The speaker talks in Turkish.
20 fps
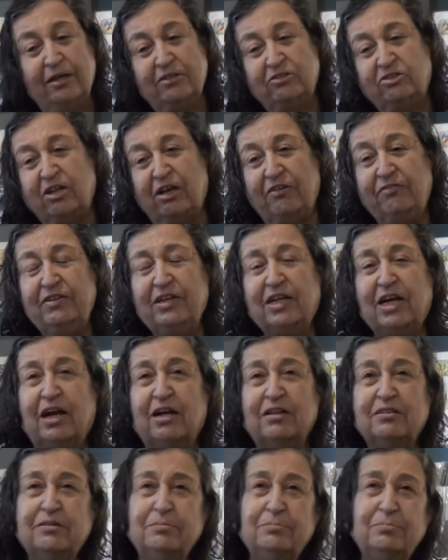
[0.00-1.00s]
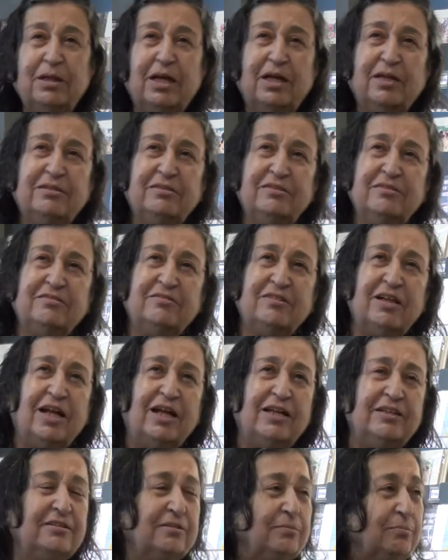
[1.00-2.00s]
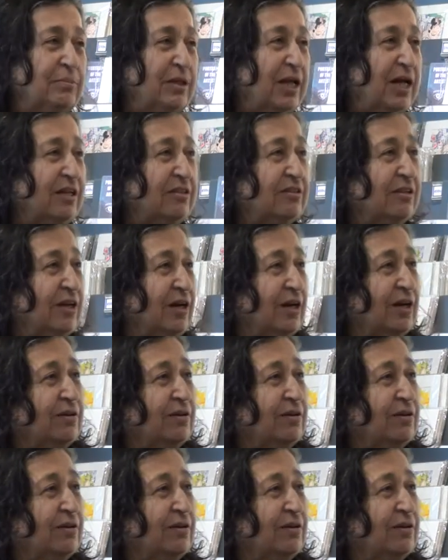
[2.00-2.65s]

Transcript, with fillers: çevik adımlar, hızlı adımlar,